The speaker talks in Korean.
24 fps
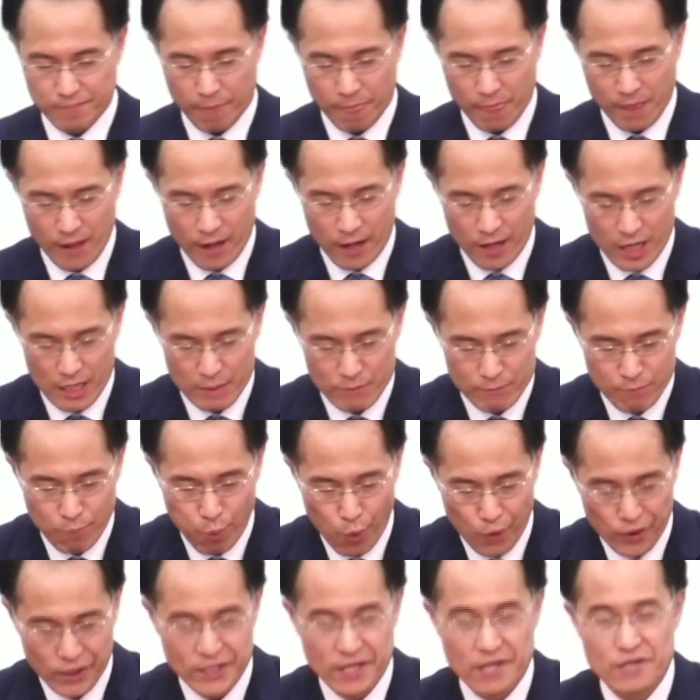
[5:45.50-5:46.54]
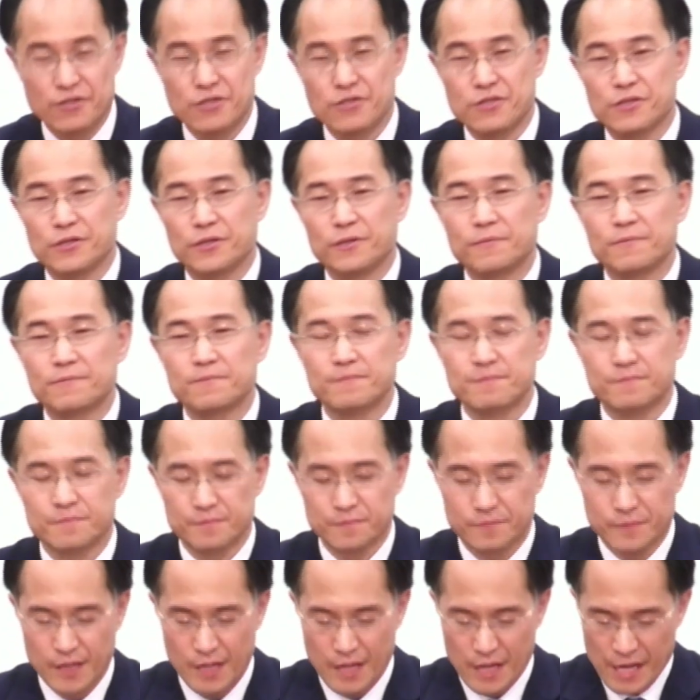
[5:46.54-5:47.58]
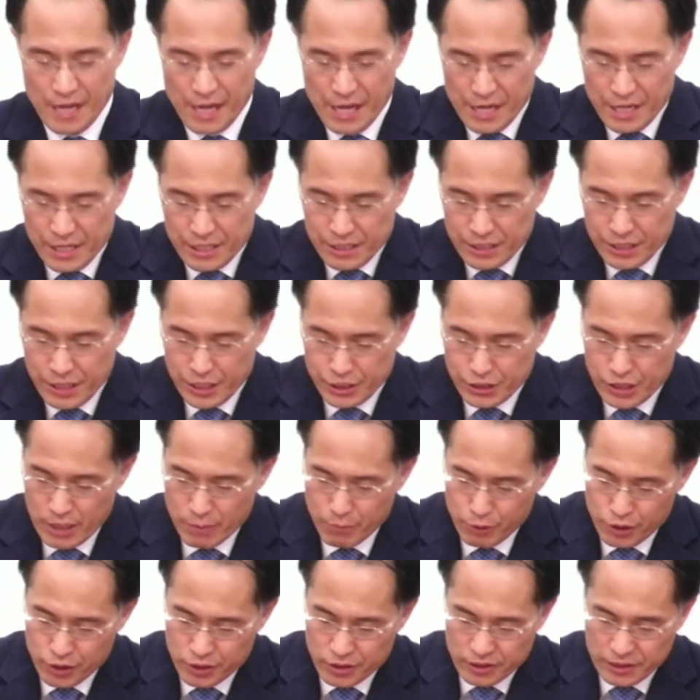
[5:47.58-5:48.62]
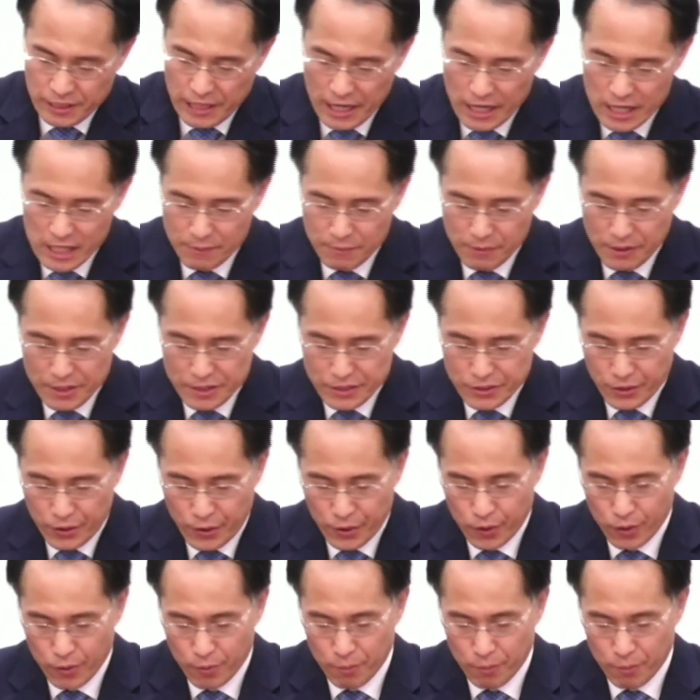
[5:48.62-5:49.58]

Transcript: 하나님은 포기하지 않으셨어요. 이 질문은 하나님께서